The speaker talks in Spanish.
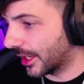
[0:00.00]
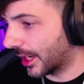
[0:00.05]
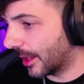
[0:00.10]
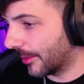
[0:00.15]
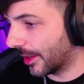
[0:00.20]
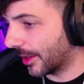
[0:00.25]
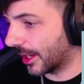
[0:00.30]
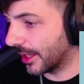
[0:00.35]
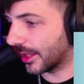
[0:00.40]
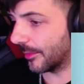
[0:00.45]
a
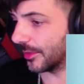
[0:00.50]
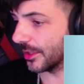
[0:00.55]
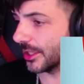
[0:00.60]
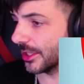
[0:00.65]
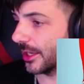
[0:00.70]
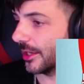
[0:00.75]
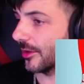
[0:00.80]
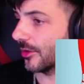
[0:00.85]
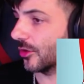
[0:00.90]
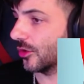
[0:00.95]
Vegeta en mi
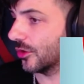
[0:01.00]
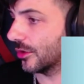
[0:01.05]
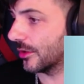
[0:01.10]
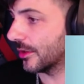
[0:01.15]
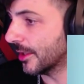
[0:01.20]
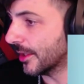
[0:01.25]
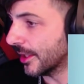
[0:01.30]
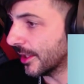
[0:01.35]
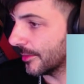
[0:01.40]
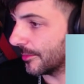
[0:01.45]
serie, coño.
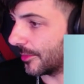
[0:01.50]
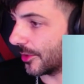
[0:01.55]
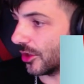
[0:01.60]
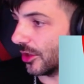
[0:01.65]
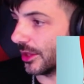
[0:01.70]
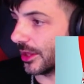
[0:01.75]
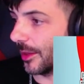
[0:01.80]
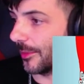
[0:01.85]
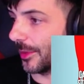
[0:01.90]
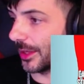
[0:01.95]
Pero
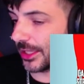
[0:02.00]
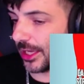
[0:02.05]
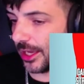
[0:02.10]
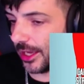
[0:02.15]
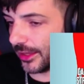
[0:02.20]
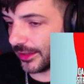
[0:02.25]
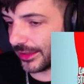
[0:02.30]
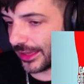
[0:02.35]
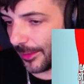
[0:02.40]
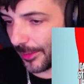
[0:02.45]
el tema es
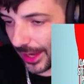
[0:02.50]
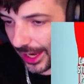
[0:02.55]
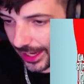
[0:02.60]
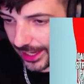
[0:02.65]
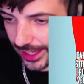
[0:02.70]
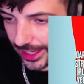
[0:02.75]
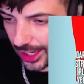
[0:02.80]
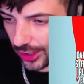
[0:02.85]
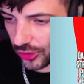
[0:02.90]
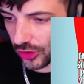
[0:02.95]
que está mega
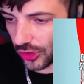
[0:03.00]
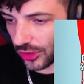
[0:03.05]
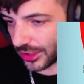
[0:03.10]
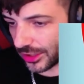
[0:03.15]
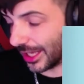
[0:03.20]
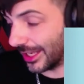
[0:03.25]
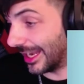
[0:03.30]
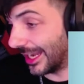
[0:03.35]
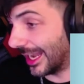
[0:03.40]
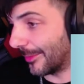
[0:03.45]
liado. Yo es
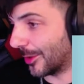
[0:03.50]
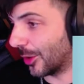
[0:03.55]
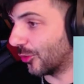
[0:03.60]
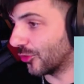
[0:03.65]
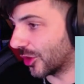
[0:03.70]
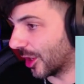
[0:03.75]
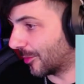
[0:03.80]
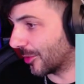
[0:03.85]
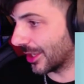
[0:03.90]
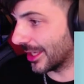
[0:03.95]
que ni le he
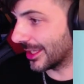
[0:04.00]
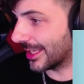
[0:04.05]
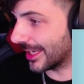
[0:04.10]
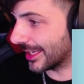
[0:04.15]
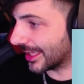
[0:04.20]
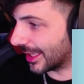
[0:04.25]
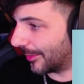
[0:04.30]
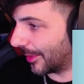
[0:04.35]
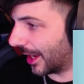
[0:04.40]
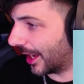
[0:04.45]
preguntado porque sé que
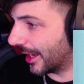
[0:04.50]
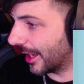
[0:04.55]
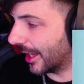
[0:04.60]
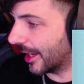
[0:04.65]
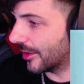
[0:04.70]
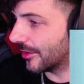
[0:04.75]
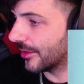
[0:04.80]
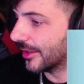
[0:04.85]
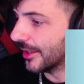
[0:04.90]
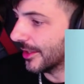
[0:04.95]
está mega
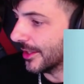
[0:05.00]
liado.